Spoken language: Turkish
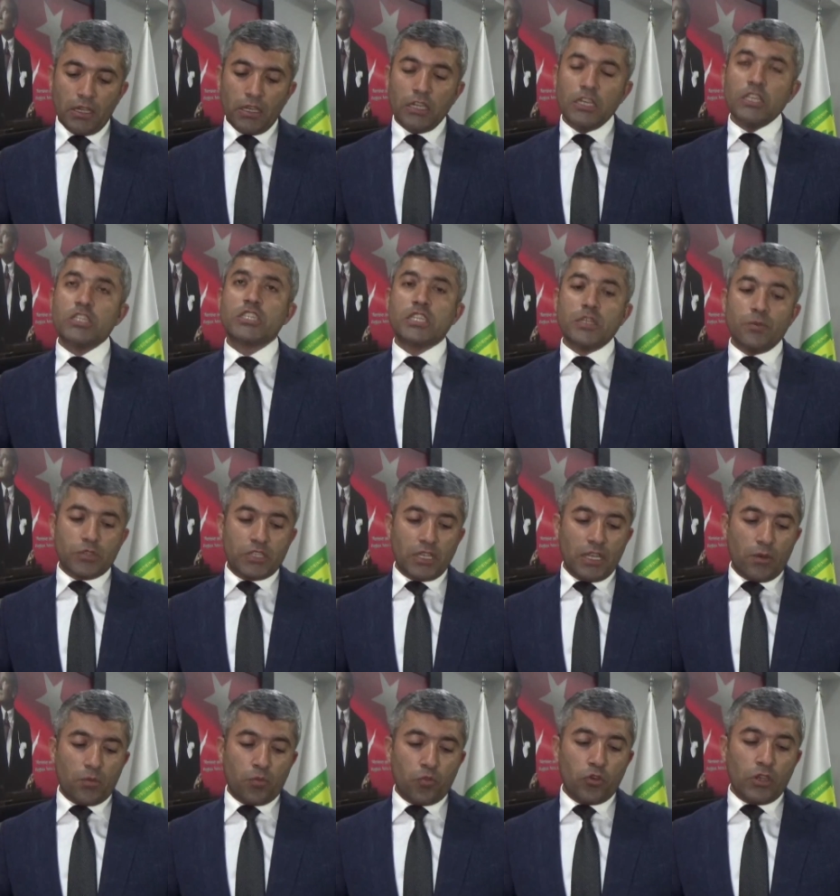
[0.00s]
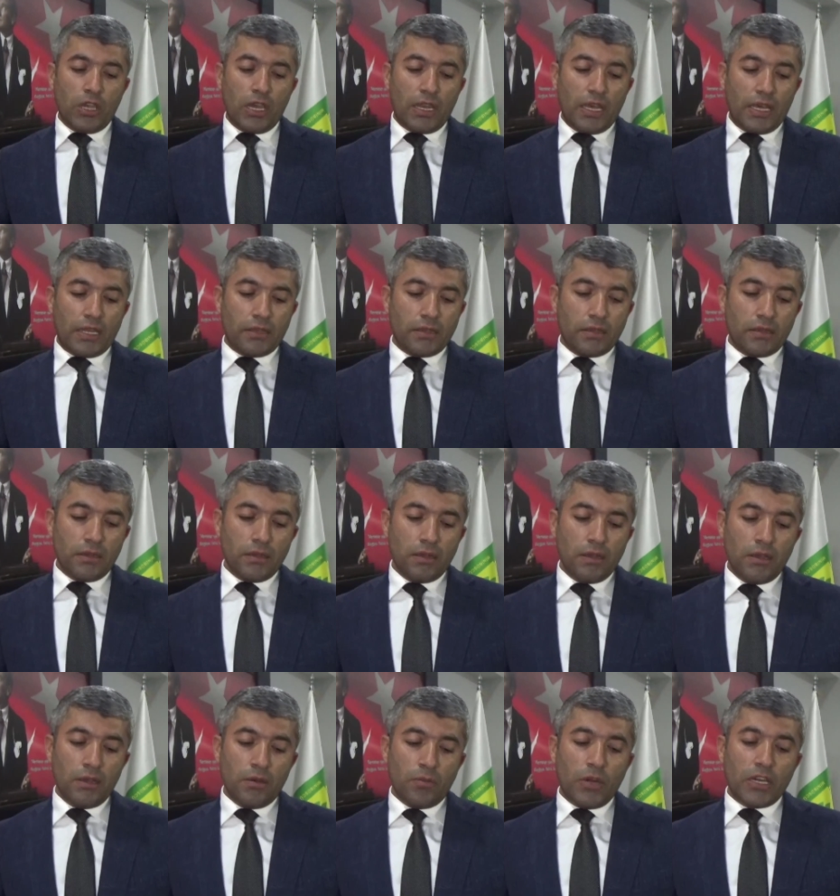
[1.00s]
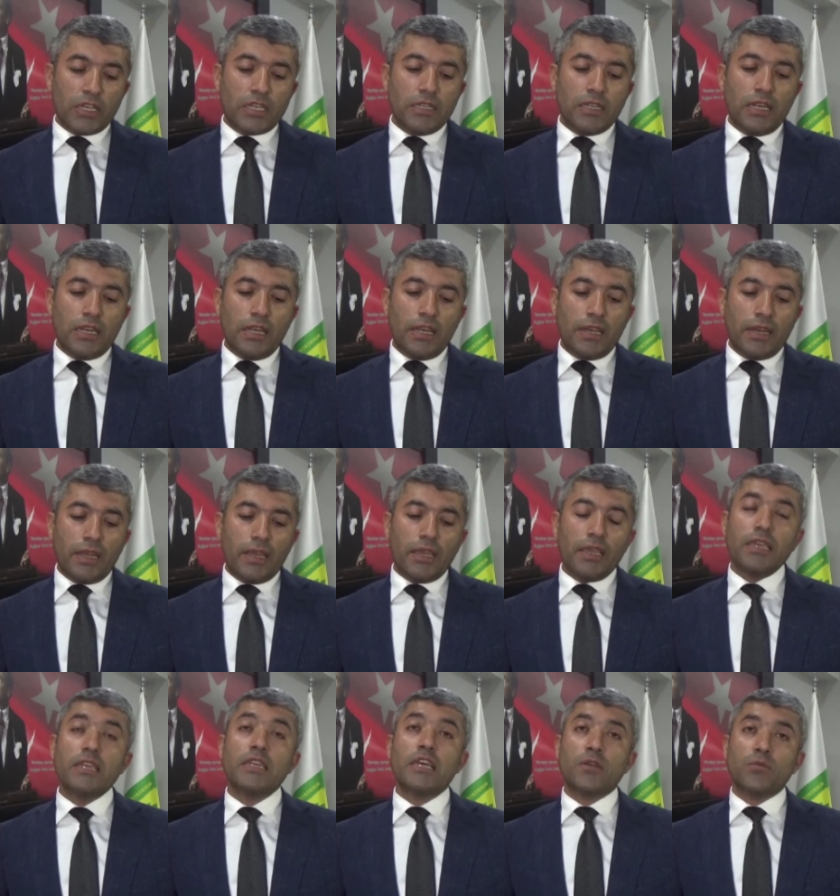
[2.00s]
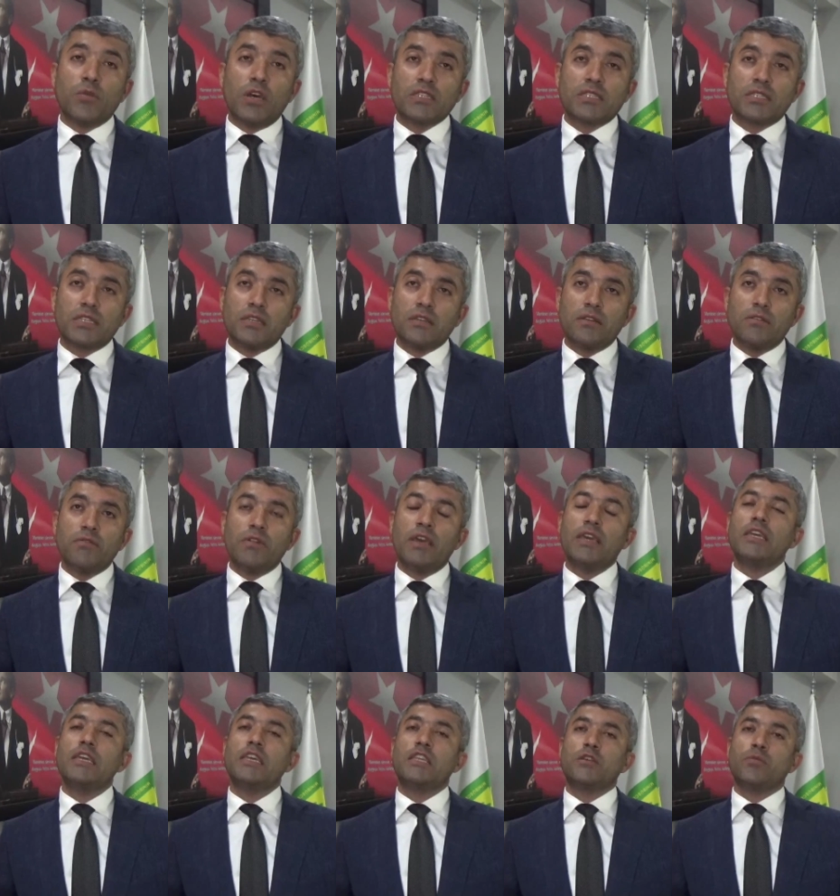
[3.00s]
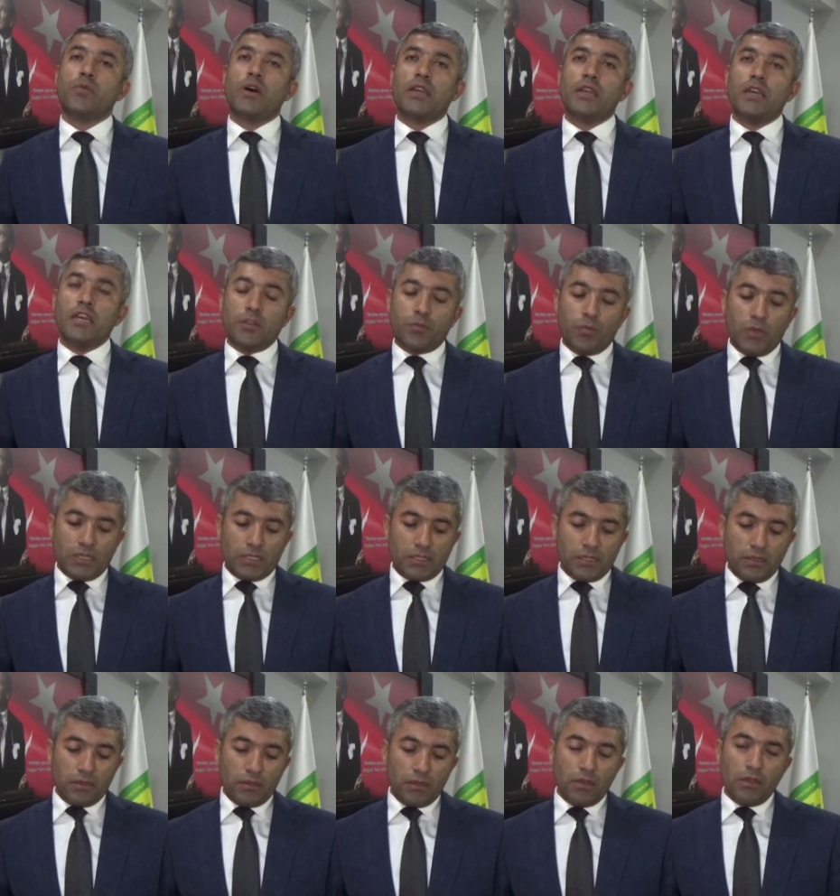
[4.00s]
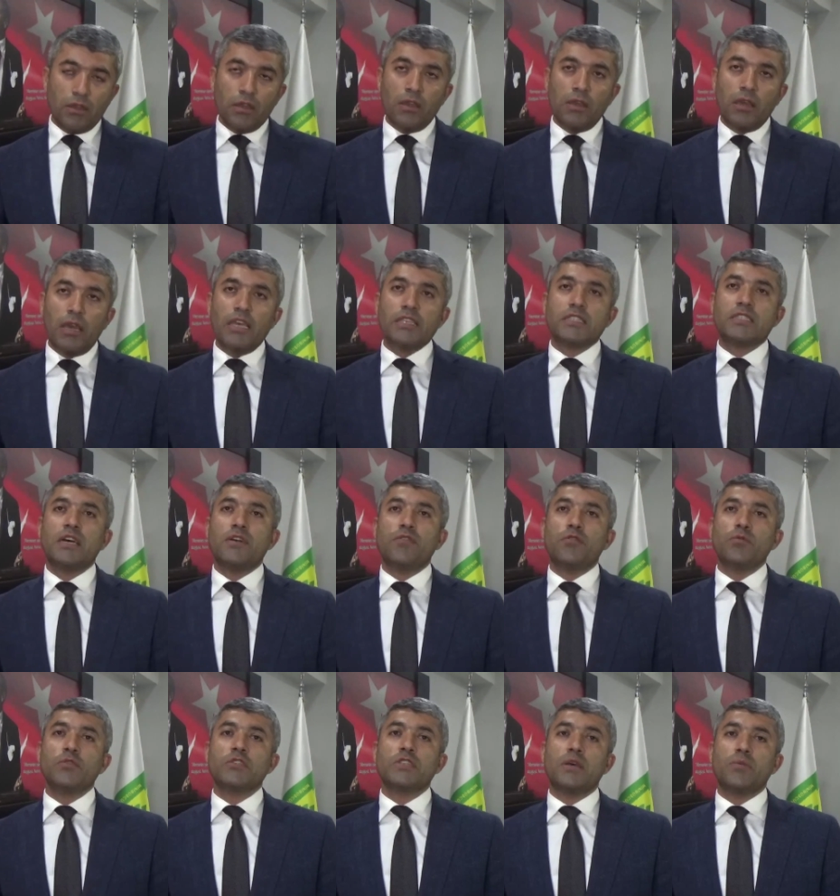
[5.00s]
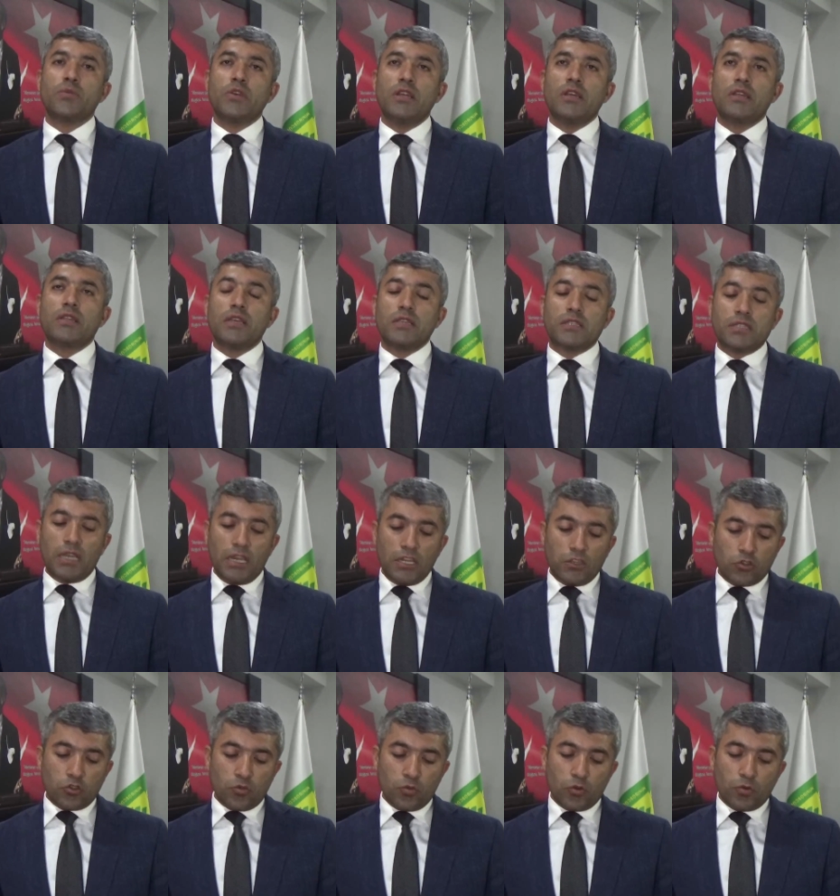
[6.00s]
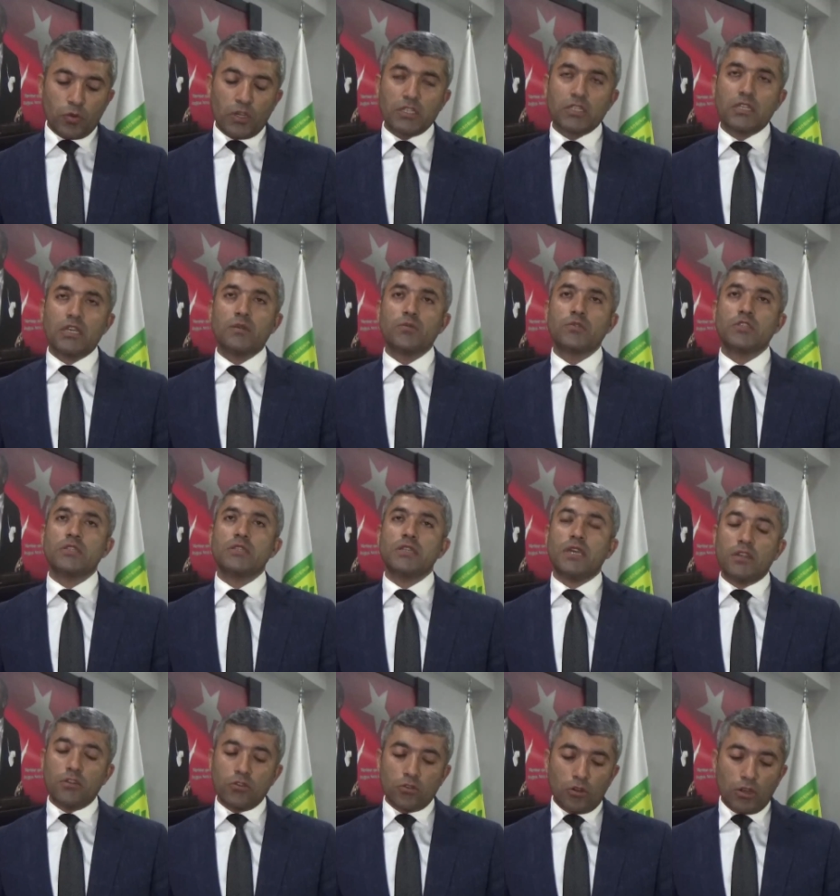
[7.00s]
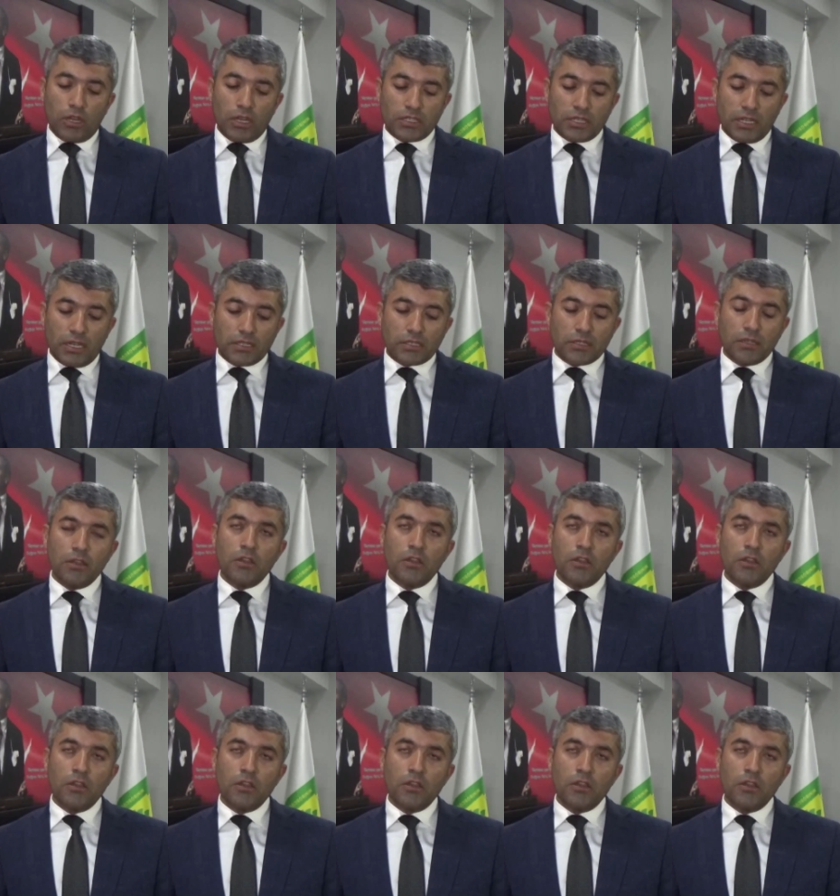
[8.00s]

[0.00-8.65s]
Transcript: Hiç kimse bu yalan makinelere inanmasın ve itibar etmesin. Esnafımızla birlikte Sayın Cumhurbaşkanımızın yanında olacağız.